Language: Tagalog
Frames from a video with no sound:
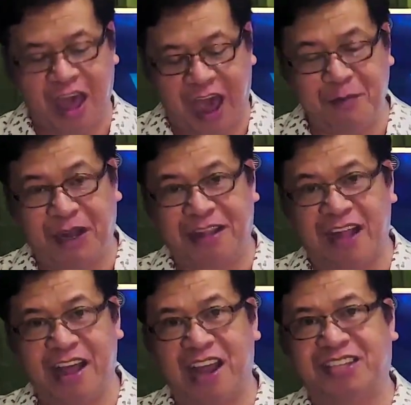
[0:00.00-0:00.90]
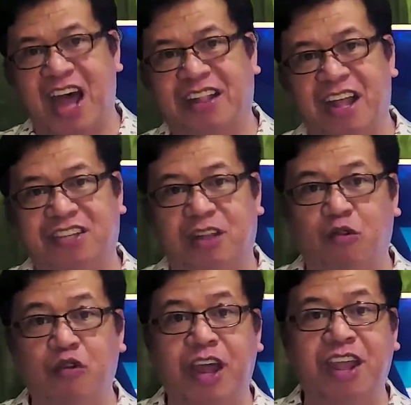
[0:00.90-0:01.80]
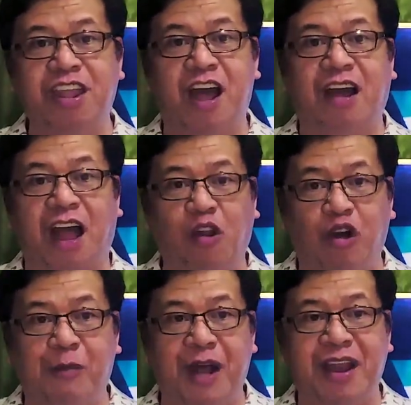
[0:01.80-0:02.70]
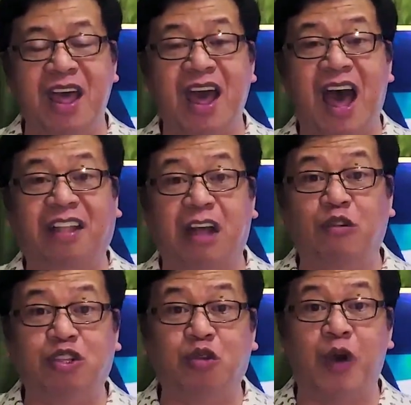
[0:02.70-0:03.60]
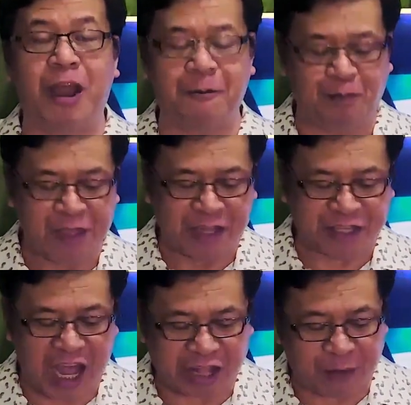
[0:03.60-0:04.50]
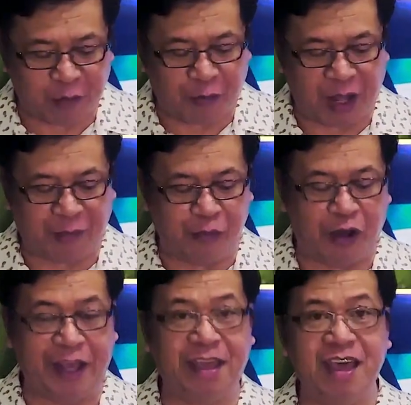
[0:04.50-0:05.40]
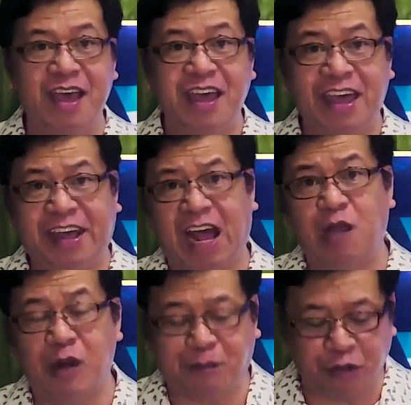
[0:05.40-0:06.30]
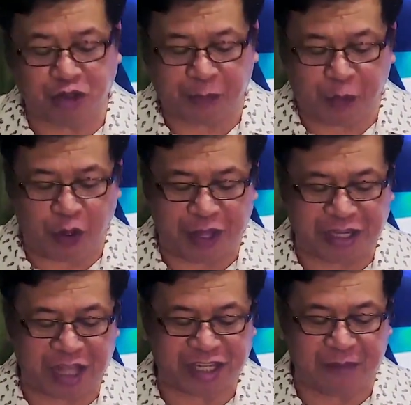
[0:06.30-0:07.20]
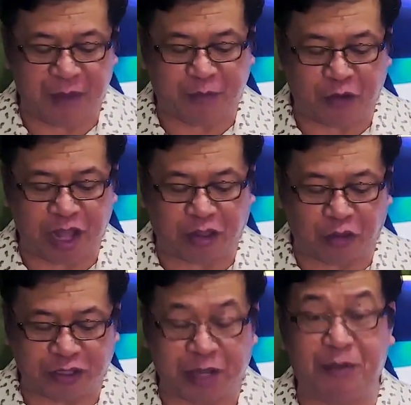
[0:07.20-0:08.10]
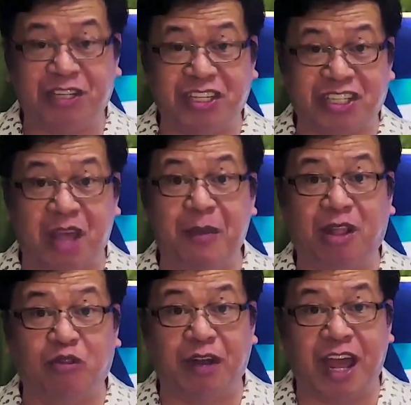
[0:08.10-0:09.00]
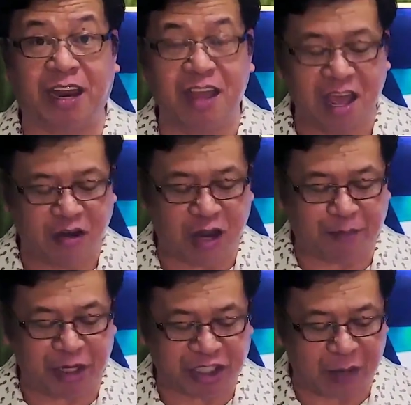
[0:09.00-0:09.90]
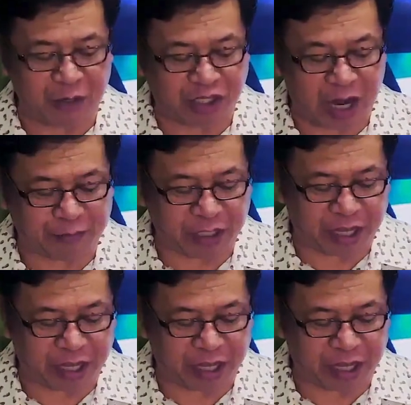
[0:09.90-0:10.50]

ay magdadala sa atin sa tunay niyang kalooban at kagustuhan sa ating po mga buhay. Ikalawang punto po ang sinasabi po rito sa verses 7 to 9 no, ng 1 Samuel chapter